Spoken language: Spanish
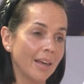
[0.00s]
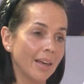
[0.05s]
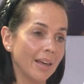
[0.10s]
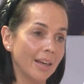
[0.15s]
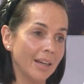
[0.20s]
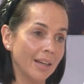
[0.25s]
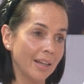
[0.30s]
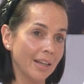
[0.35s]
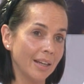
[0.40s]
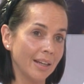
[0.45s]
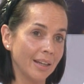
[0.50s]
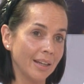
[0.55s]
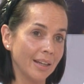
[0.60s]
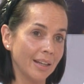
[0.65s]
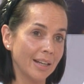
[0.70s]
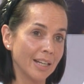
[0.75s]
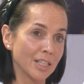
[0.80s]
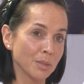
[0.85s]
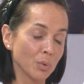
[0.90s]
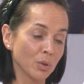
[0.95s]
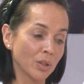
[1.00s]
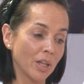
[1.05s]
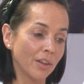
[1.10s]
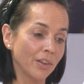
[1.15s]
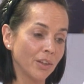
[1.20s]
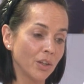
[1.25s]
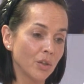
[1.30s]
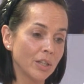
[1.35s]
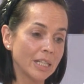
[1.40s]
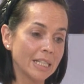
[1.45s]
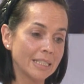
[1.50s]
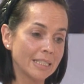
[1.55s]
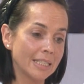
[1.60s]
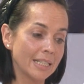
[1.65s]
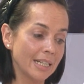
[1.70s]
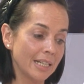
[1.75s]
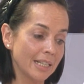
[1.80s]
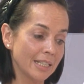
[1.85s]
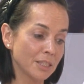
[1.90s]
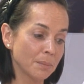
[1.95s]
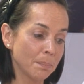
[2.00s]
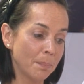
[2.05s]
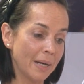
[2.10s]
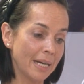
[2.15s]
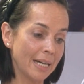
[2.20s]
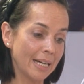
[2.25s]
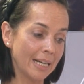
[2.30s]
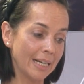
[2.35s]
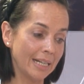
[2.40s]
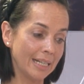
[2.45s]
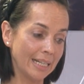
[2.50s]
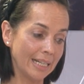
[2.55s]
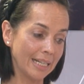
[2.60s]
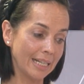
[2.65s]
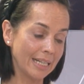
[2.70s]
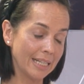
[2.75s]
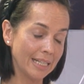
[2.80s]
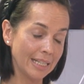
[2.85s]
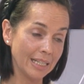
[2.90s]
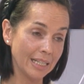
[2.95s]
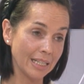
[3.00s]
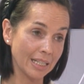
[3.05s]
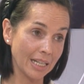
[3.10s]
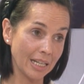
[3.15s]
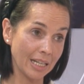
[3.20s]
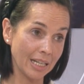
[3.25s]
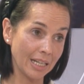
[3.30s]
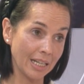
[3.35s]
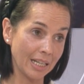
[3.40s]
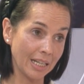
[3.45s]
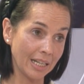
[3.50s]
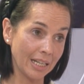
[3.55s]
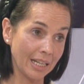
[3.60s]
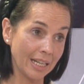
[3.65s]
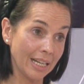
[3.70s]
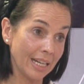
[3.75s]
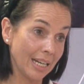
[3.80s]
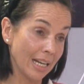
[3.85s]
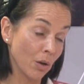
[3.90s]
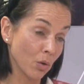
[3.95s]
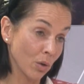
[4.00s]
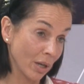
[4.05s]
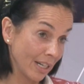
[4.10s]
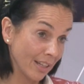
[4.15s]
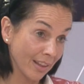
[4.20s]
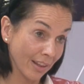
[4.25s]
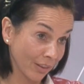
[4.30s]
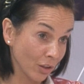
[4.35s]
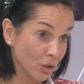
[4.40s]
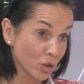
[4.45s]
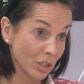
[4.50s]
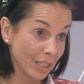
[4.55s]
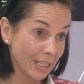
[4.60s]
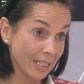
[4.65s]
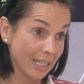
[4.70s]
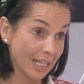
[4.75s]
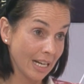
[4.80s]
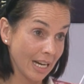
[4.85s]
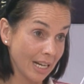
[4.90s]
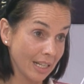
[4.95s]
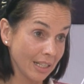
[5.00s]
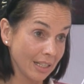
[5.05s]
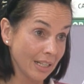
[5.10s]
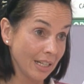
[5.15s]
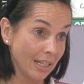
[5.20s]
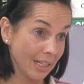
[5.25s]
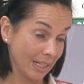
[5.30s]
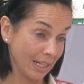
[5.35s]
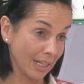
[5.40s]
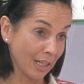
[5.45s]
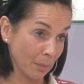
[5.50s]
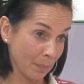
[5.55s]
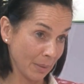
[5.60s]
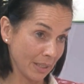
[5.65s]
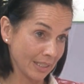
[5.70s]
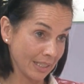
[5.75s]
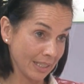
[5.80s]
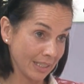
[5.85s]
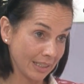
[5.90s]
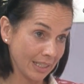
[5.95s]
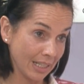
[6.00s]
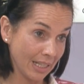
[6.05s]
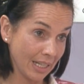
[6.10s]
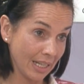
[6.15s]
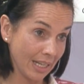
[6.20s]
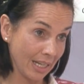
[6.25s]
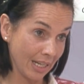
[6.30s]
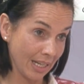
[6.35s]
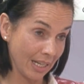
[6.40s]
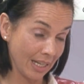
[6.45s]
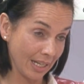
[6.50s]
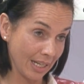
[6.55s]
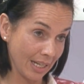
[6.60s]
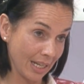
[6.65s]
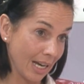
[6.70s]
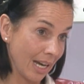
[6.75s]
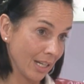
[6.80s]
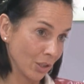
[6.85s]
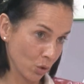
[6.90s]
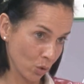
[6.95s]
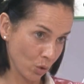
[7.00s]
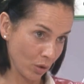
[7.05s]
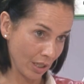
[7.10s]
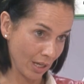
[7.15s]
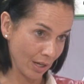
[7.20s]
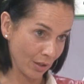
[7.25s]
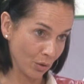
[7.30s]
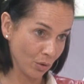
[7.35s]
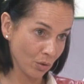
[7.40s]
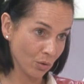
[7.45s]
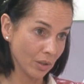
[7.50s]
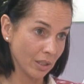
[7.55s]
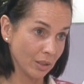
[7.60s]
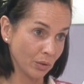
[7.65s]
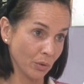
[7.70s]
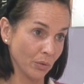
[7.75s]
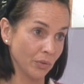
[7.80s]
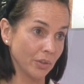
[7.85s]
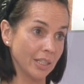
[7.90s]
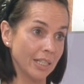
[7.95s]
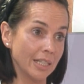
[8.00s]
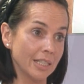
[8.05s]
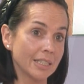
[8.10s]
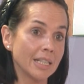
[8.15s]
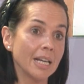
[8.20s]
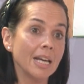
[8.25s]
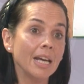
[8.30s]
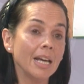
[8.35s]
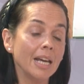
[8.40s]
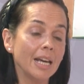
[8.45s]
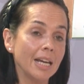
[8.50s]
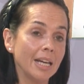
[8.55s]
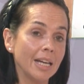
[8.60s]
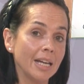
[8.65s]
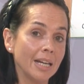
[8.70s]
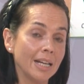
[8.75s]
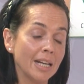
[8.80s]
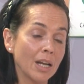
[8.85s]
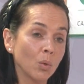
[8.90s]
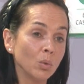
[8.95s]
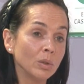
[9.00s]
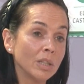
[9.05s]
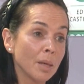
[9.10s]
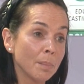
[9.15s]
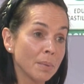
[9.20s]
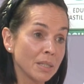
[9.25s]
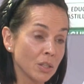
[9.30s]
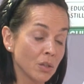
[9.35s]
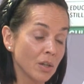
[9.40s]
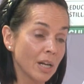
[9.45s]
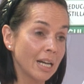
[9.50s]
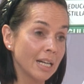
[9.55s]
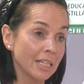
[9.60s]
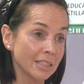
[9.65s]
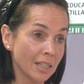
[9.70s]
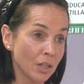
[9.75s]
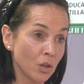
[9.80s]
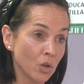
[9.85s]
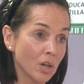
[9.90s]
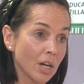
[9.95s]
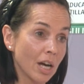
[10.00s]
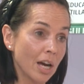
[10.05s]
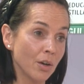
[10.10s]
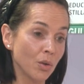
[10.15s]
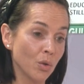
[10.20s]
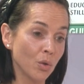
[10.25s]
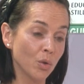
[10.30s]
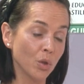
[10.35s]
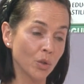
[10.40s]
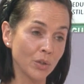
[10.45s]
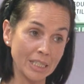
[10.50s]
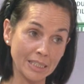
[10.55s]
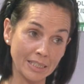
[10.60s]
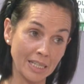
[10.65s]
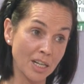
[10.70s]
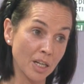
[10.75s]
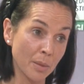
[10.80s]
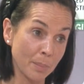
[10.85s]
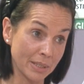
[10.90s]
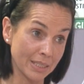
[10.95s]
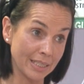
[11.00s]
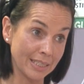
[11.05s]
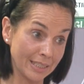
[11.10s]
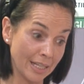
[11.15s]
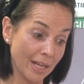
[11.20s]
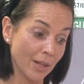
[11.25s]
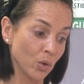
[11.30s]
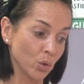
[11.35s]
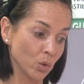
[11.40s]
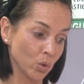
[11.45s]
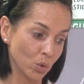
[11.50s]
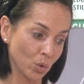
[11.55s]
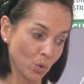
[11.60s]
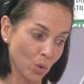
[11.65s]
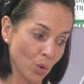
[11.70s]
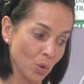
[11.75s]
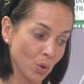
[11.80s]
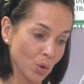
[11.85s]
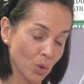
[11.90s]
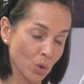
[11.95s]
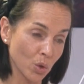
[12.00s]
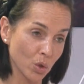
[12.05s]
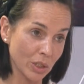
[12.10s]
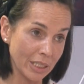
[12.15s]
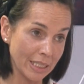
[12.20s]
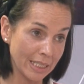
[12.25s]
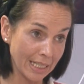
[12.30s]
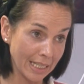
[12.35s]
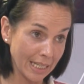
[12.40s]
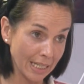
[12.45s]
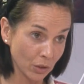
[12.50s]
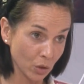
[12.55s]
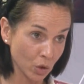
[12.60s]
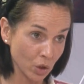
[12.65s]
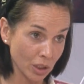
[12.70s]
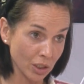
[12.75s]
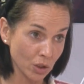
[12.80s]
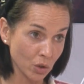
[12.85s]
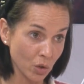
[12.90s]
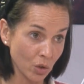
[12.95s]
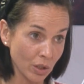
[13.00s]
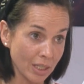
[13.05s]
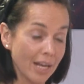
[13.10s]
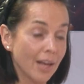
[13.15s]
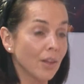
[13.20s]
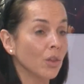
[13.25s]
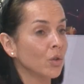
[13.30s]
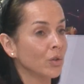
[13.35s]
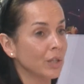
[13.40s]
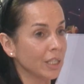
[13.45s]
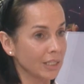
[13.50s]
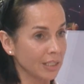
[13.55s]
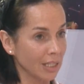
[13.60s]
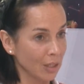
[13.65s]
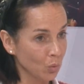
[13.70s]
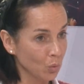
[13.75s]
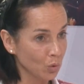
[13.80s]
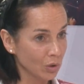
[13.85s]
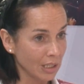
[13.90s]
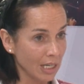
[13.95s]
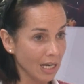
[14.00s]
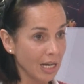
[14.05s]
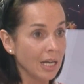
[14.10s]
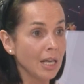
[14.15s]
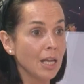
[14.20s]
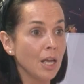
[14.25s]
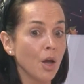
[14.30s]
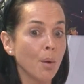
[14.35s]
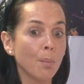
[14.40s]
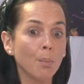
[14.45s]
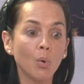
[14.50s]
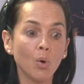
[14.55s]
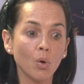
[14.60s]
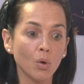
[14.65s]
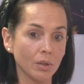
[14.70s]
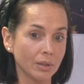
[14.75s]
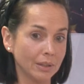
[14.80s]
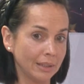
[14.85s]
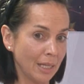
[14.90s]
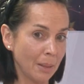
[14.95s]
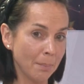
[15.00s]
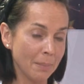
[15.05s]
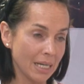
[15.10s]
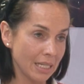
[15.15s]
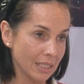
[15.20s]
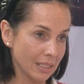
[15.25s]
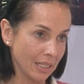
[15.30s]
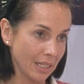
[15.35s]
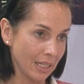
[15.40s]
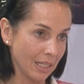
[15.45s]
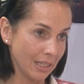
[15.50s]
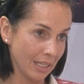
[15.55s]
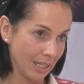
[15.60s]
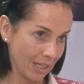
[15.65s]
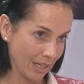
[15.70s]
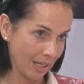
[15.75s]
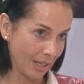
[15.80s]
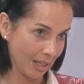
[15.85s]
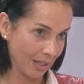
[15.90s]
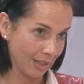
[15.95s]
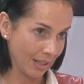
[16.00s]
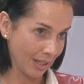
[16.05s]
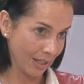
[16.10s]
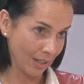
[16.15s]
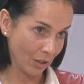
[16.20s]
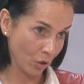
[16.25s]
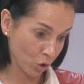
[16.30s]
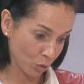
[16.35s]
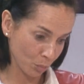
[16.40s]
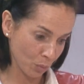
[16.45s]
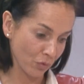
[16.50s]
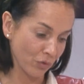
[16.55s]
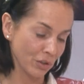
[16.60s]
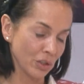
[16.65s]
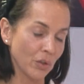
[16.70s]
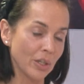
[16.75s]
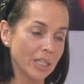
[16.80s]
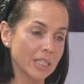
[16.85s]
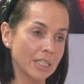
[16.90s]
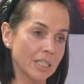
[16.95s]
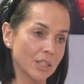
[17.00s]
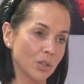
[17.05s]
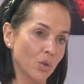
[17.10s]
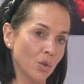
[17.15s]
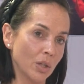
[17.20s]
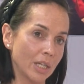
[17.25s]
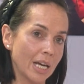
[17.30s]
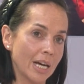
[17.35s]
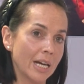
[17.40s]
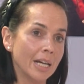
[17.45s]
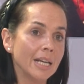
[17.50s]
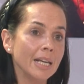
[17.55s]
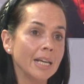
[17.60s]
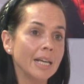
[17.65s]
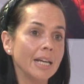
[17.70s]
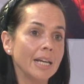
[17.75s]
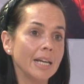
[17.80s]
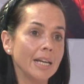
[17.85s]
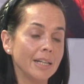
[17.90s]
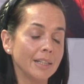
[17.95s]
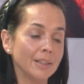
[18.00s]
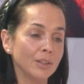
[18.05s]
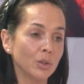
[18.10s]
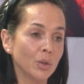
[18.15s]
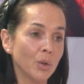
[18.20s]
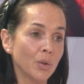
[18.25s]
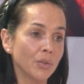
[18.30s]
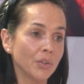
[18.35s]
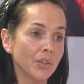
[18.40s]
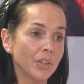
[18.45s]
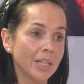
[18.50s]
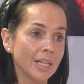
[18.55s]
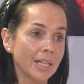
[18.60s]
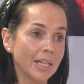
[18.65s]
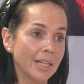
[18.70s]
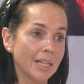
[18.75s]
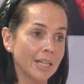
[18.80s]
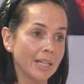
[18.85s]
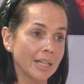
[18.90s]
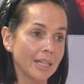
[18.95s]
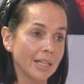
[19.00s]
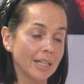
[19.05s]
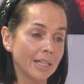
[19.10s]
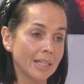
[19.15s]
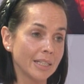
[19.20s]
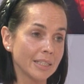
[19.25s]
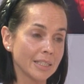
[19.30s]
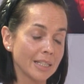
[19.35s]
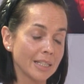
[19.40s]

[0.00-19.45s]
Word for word: eh, las votaciones es para elegir eh, la organización sindical que represente eh, a Soria. ¿no? Entonces, la Junta de Personal es el órgano donde están representados todos los sindicatos de Soria, donde se lucha por temas de los profesores de Soria. Entonces,